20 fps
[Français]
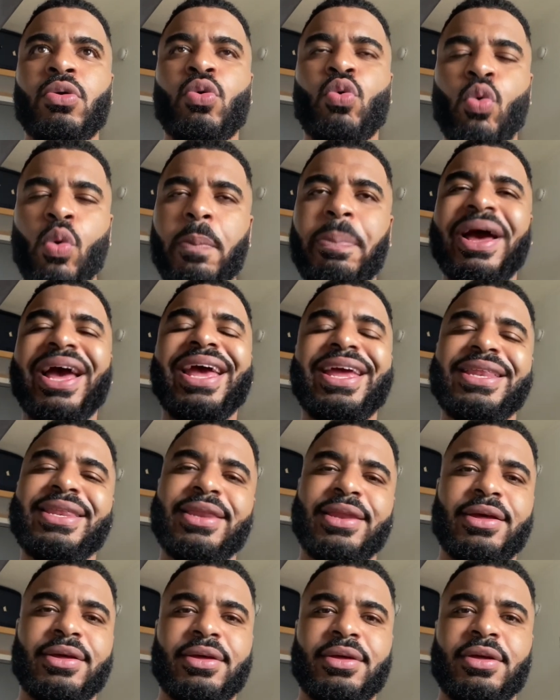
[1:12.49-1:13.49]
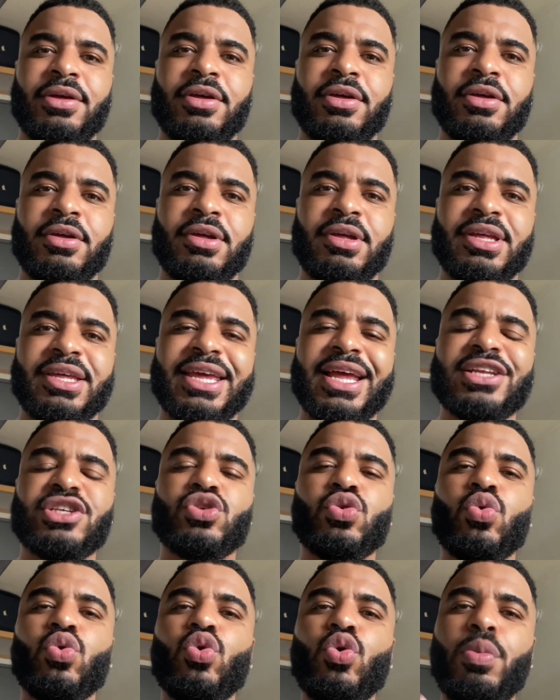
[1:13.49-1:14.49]
comprennent qu'elles
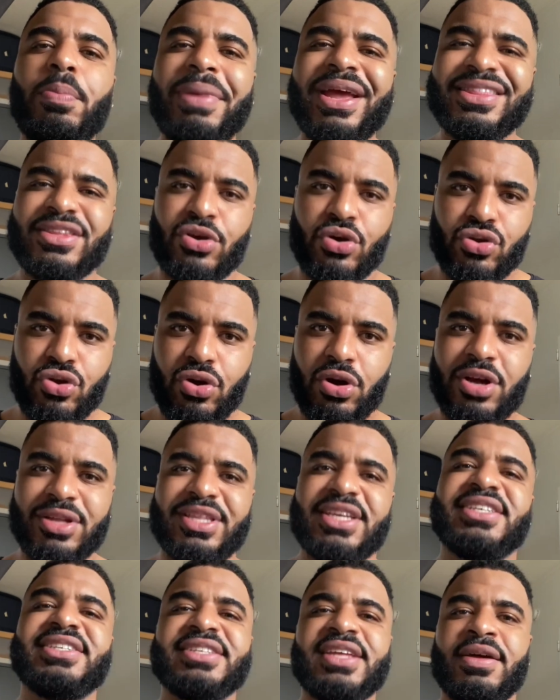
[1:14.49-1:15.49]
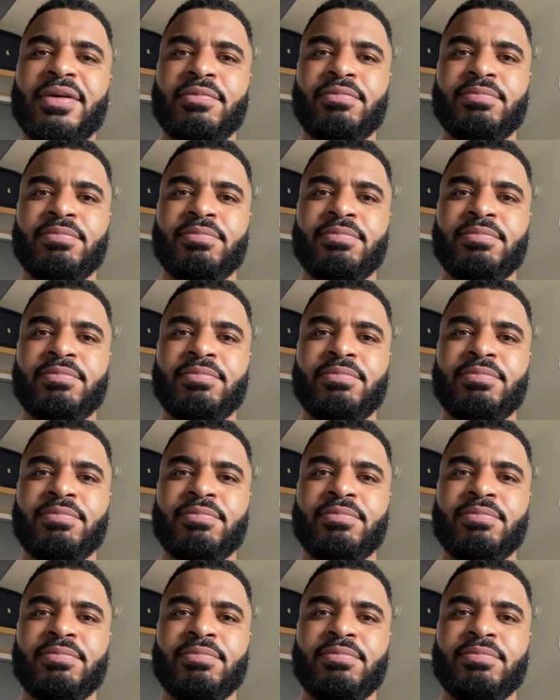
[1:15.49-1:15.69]
sont le maître de leur destin.